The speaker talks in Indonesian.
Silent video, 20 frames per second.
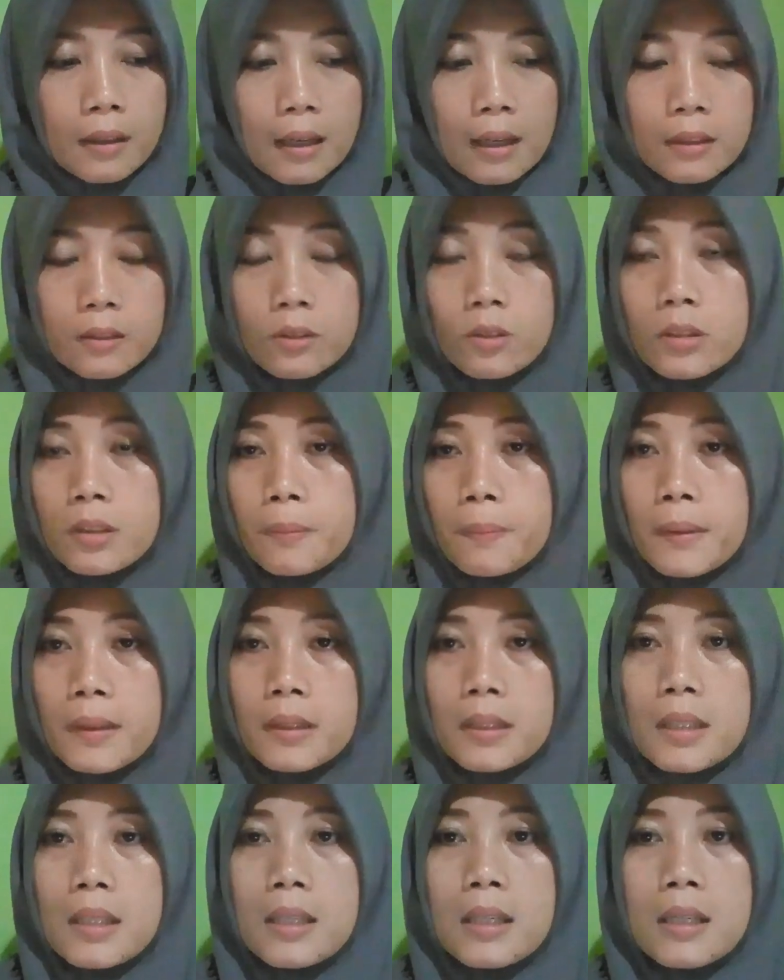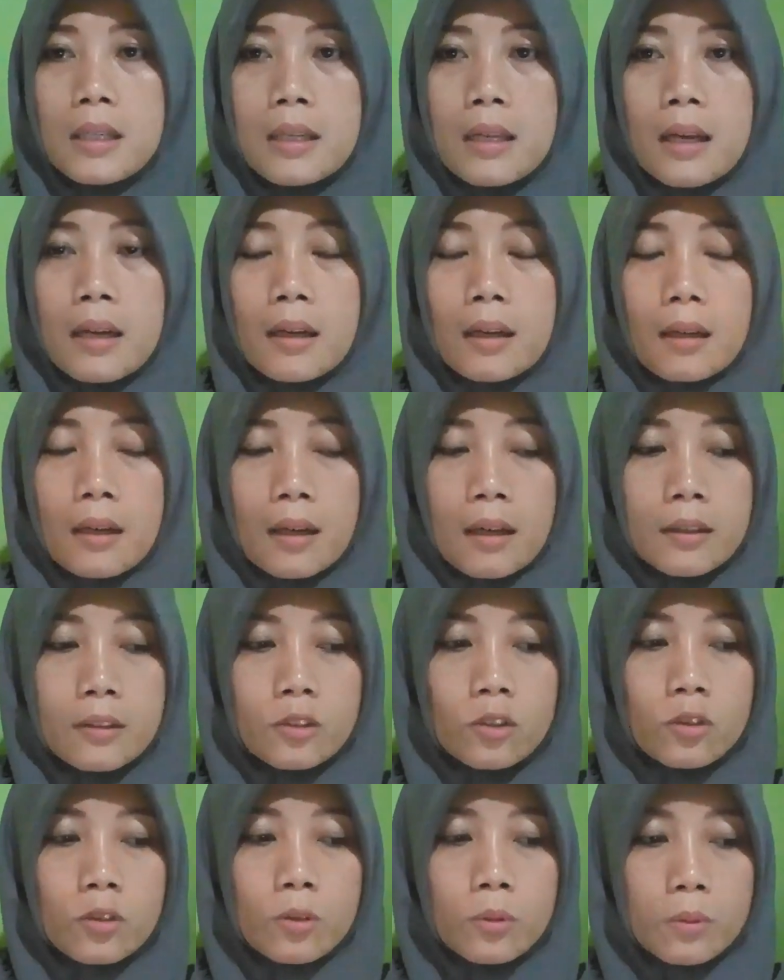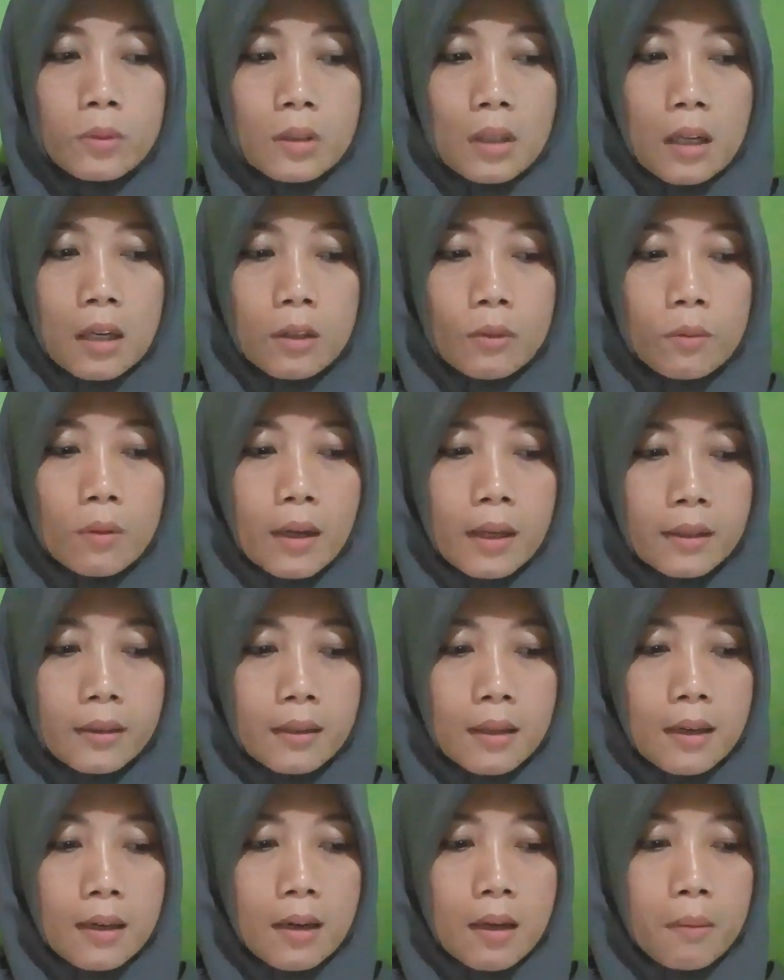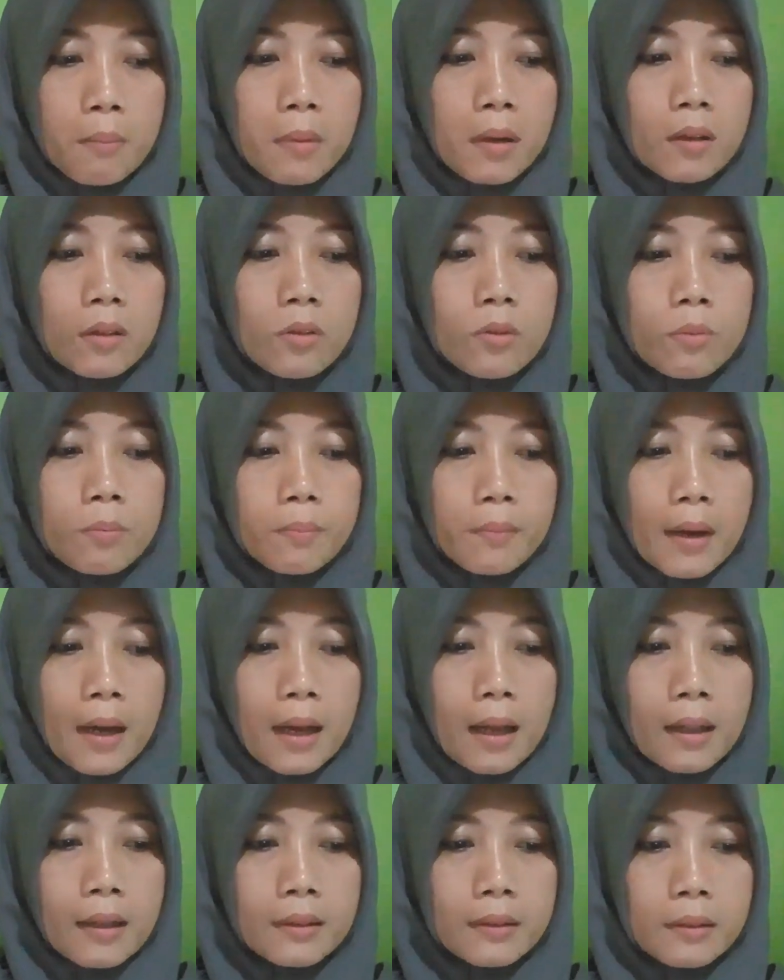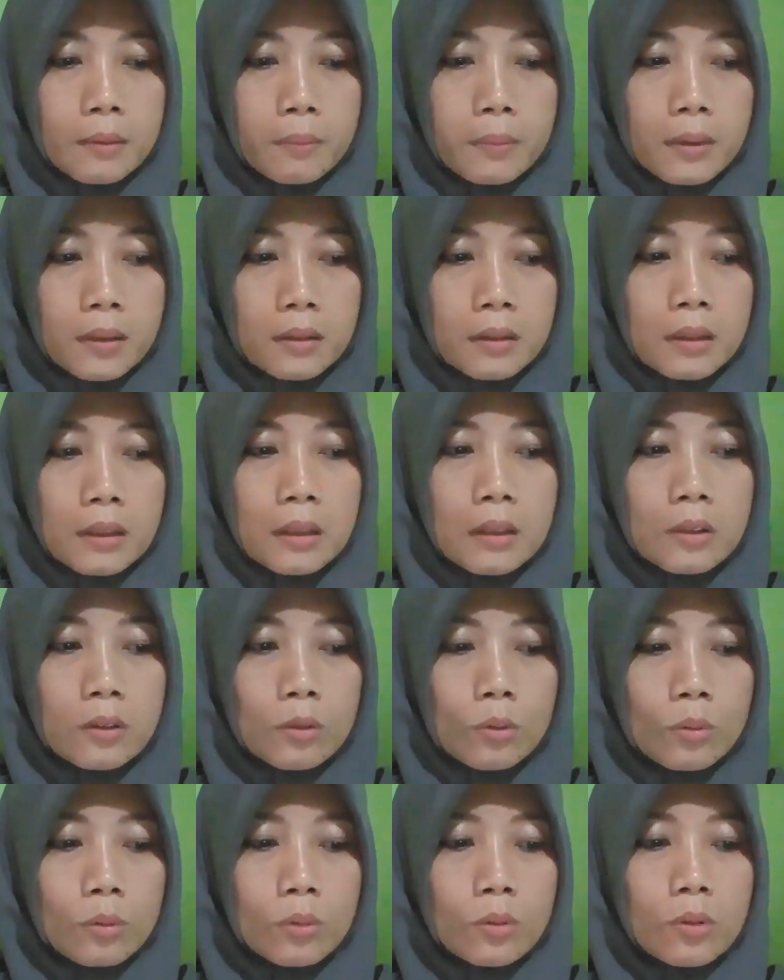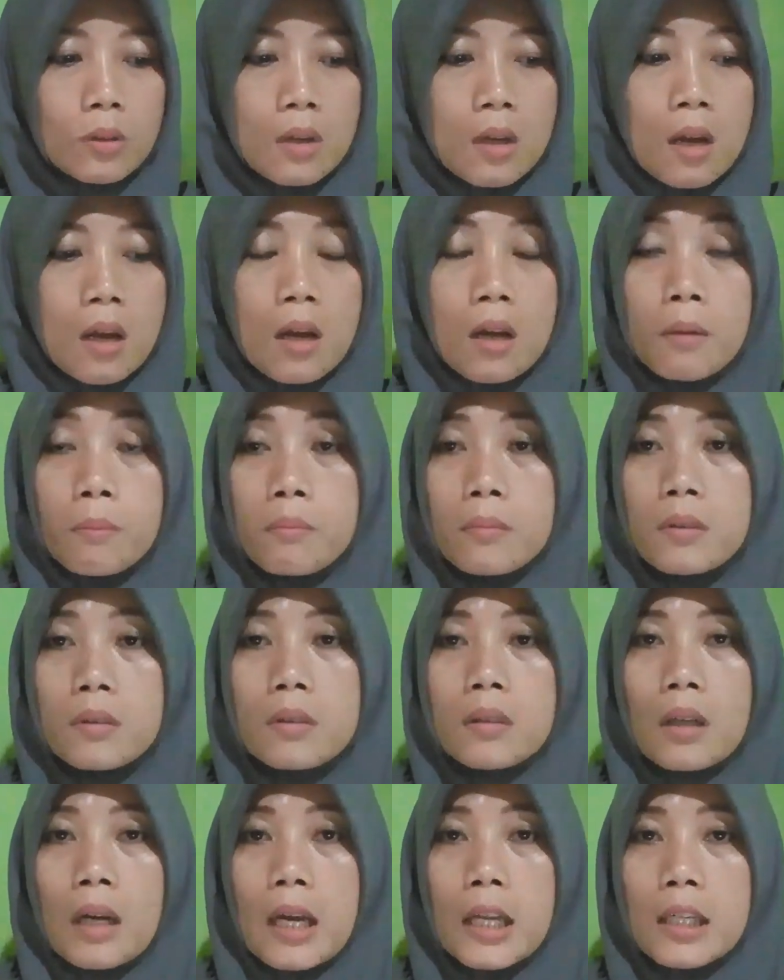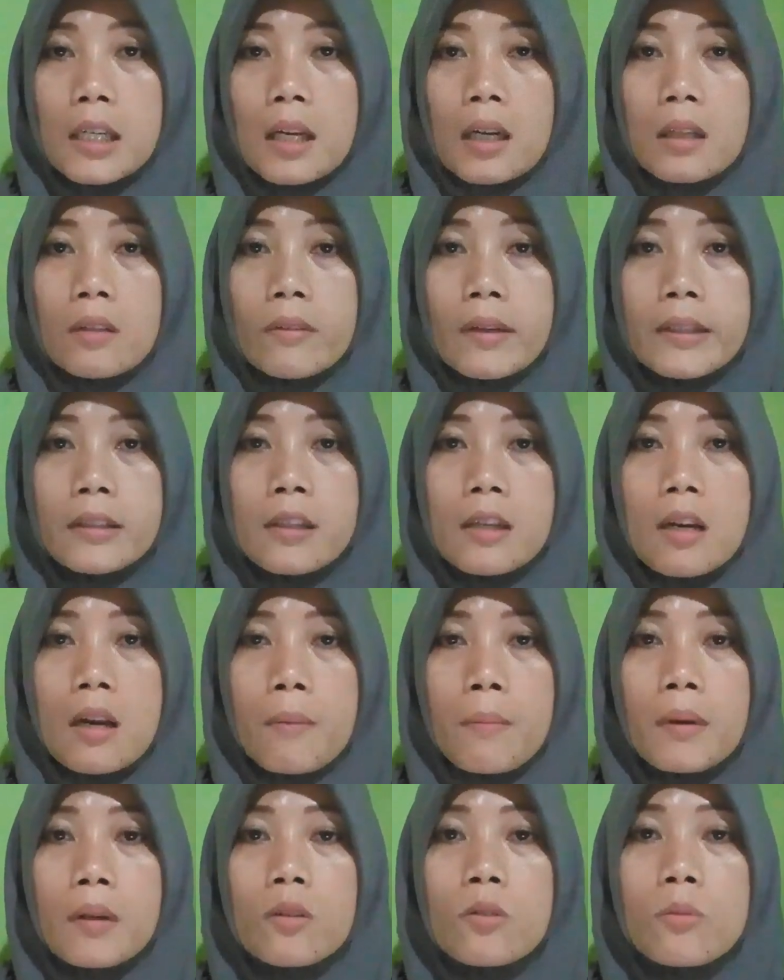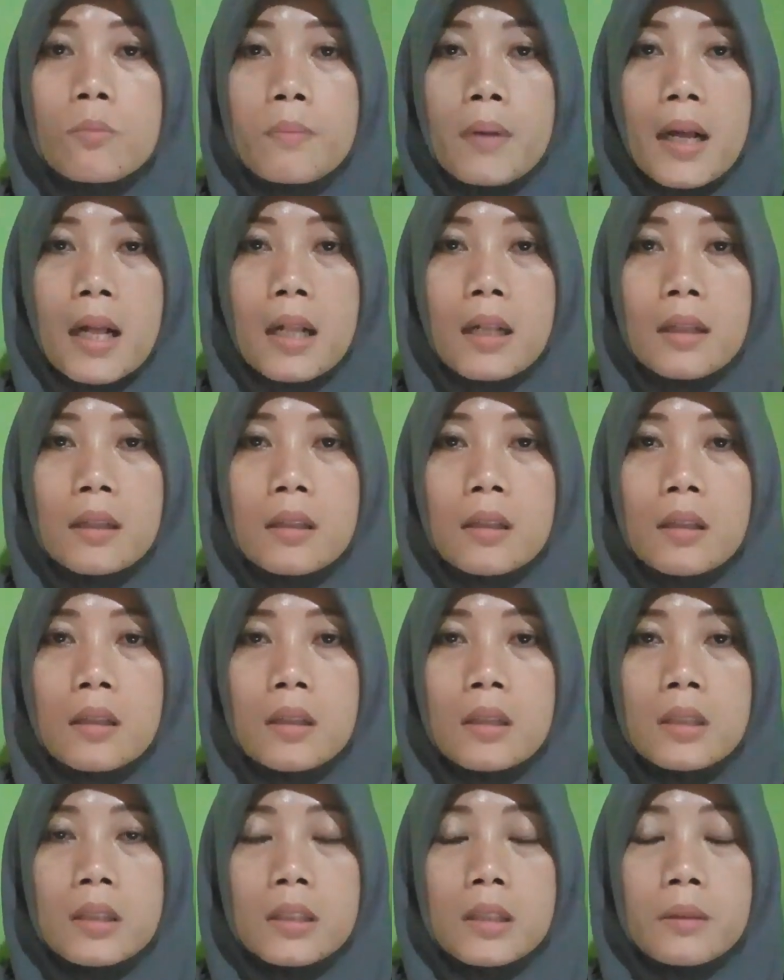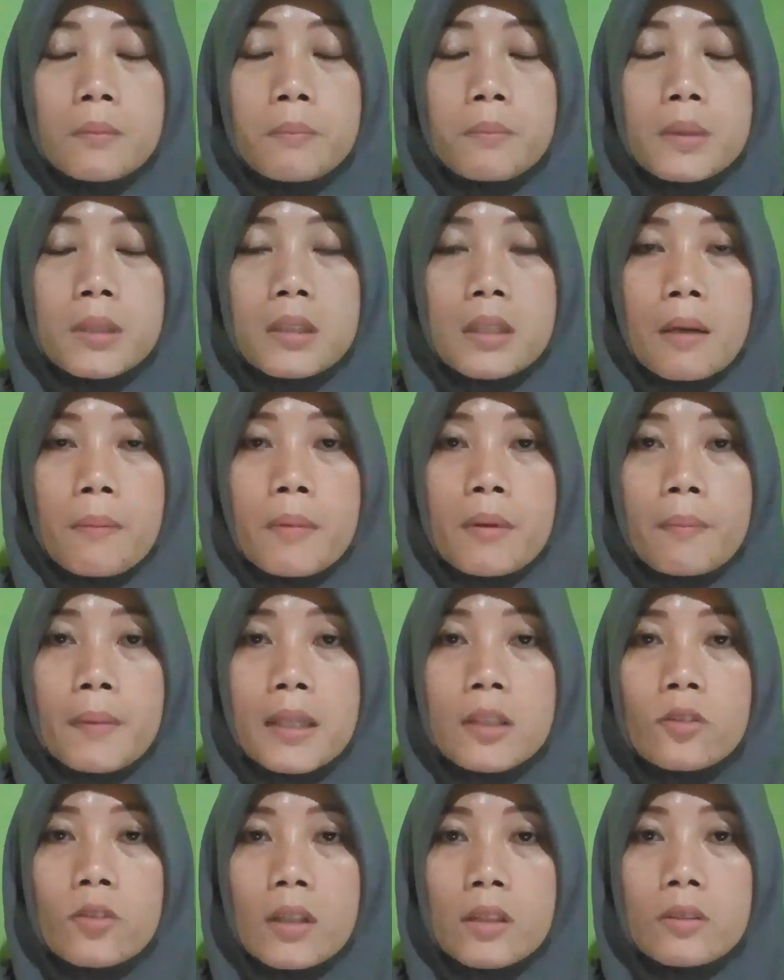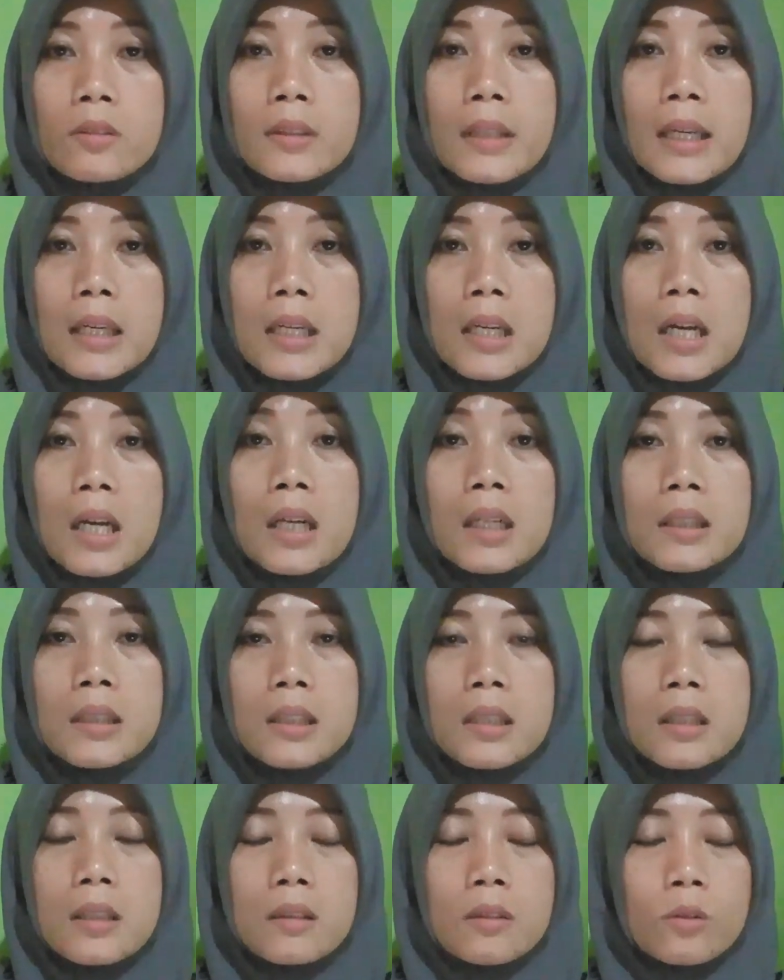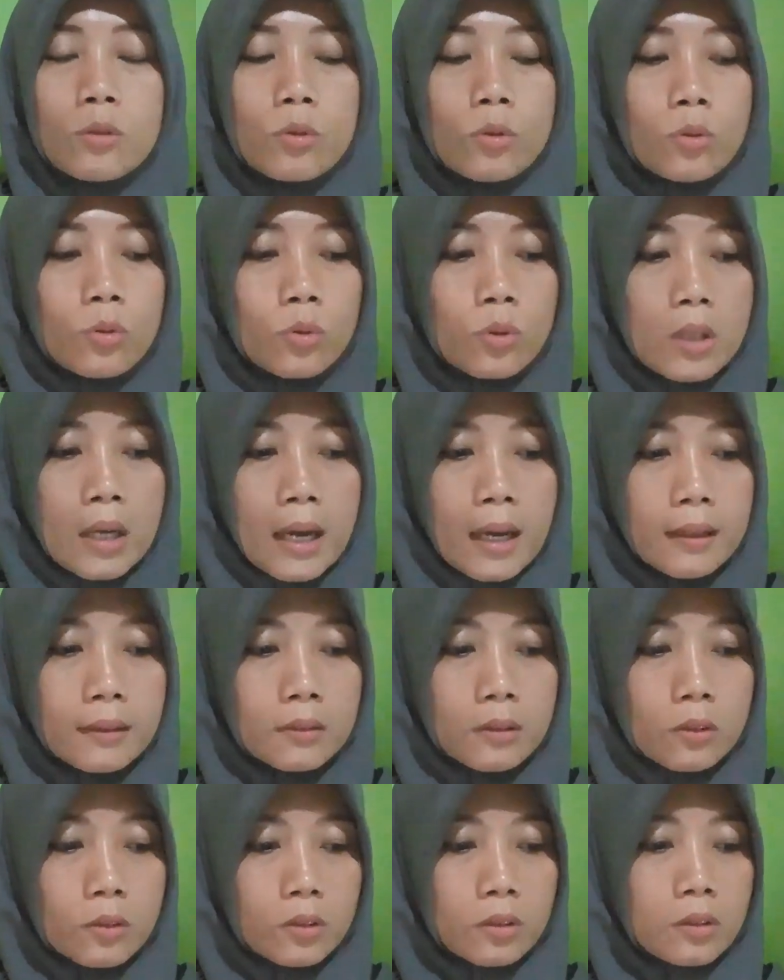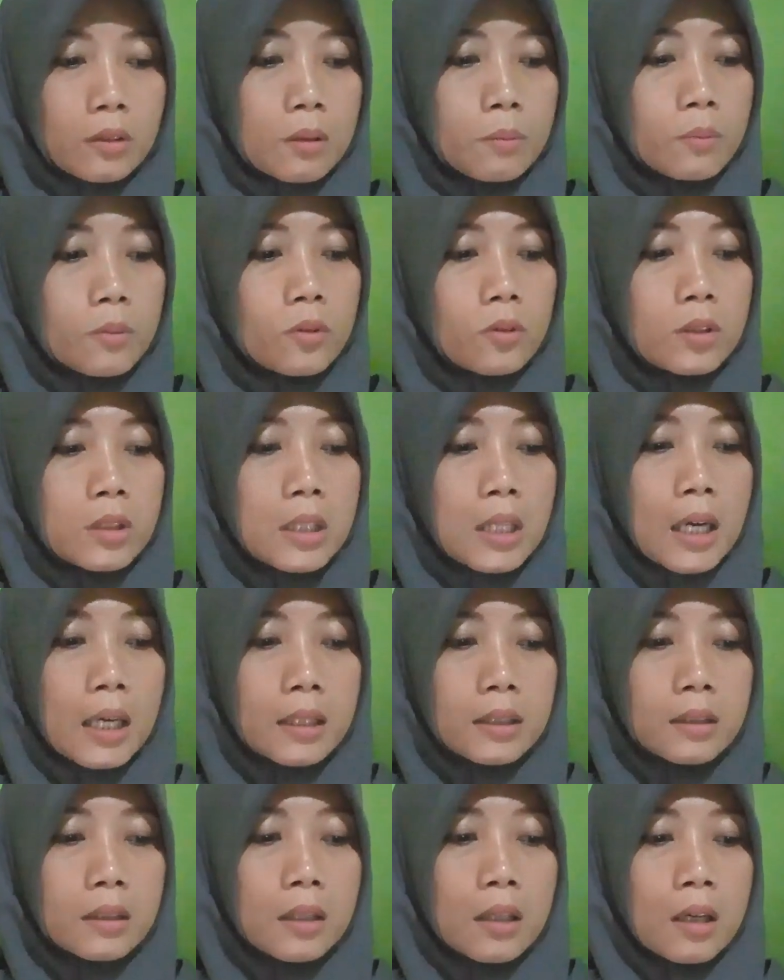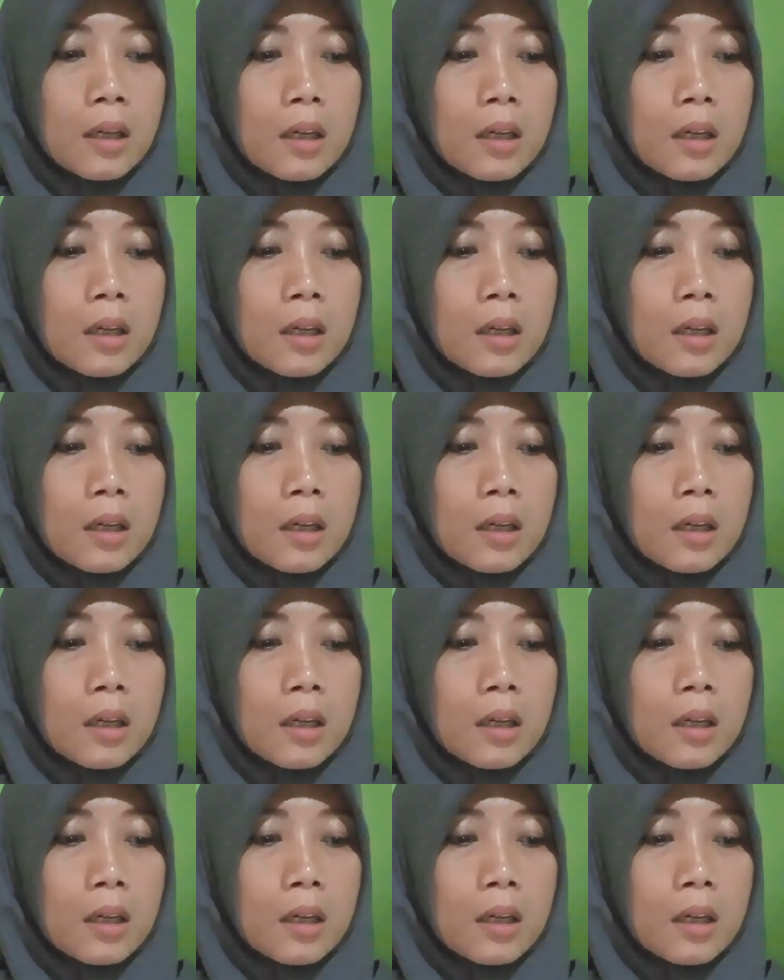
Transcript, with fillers: kasus seperti ini ya kasus keluar darah menggumpal seperti itu karena keluar darah menggumpal bisa merupakan suatu tanda keguguran terus kemudian